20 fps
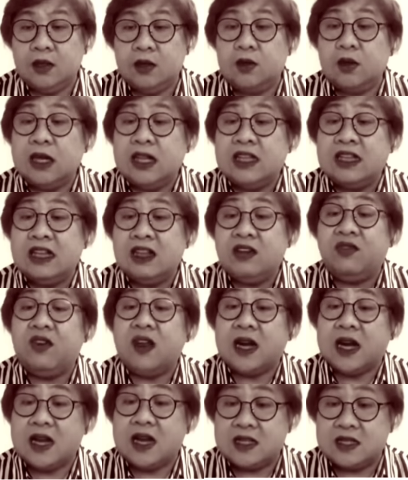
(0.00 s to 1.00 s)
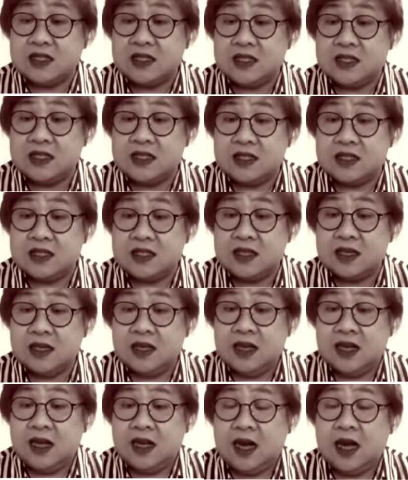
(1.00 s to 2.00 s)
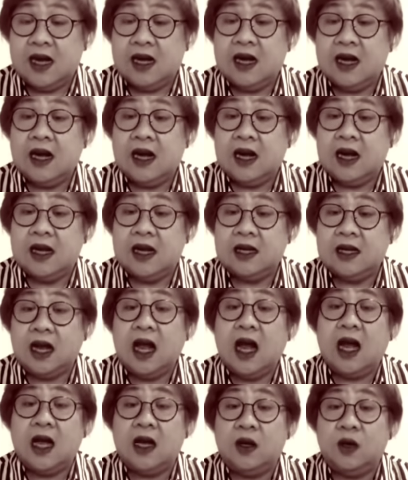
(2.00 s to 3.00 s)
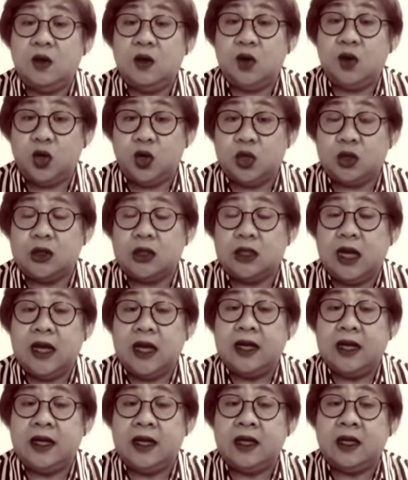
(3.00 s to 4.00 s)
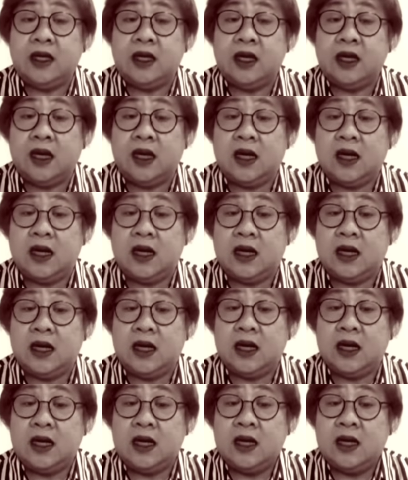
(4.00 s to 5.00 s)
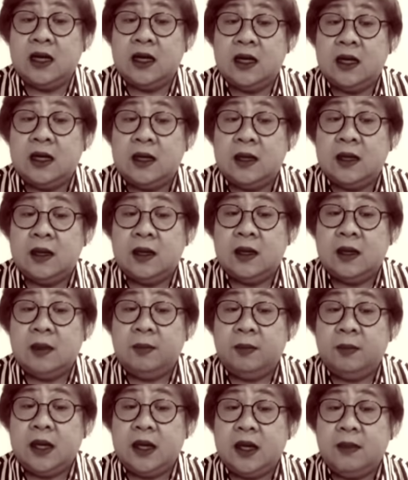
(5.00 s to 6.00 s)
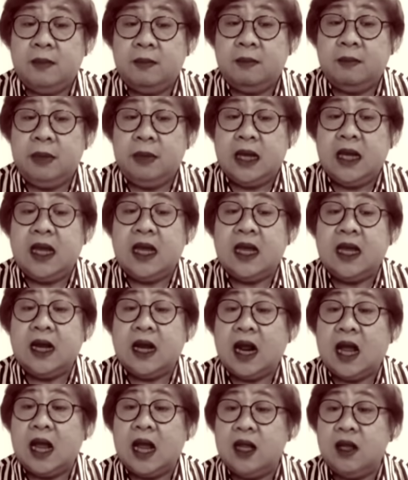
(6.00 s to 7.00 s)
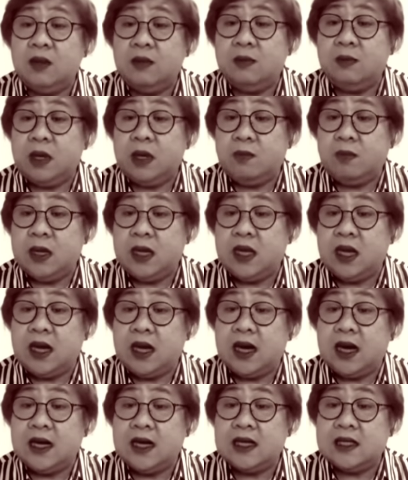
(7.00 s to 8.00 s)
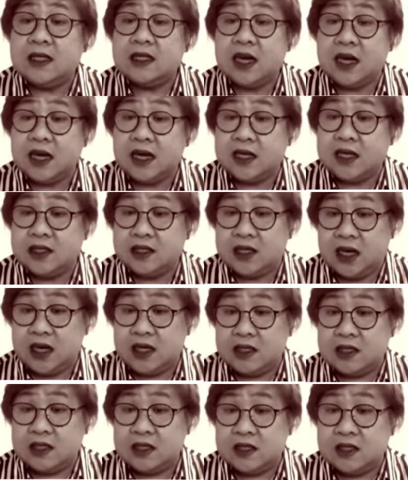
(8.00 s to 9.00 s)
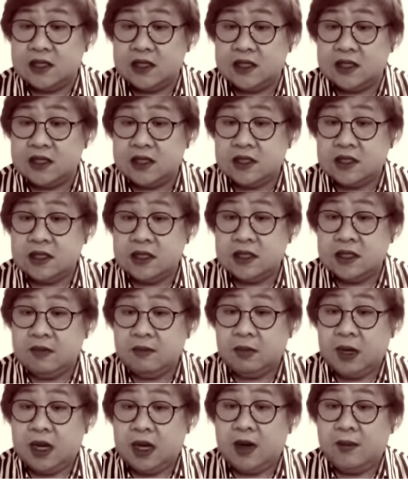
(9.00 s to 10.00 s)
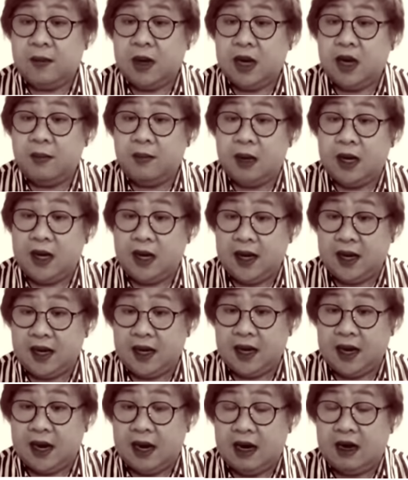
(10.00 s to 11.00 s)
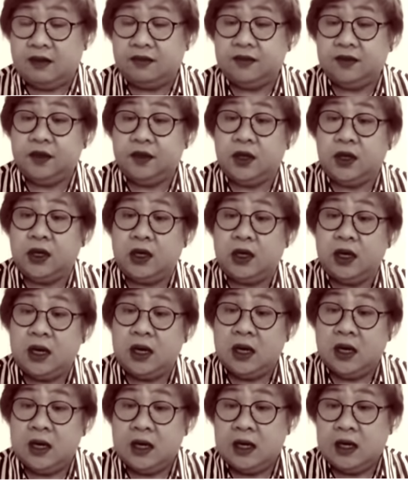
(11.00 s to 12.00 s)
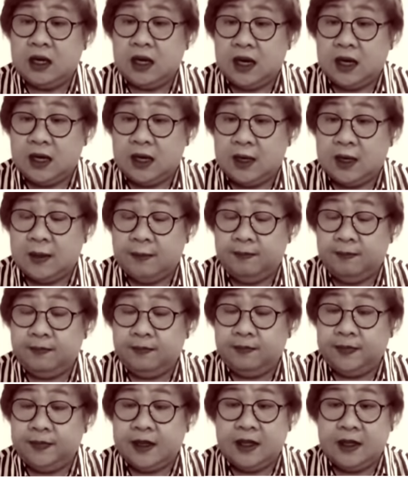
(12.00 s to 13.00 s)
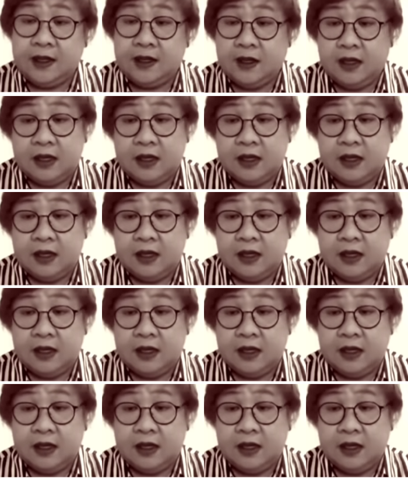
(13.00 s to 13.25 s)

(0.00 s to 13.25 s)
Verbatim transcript: uh, yung indifference ang uh, nakakalungkot dahil uh, bihira yung bibigyan ka ng second chance para makabalik after um,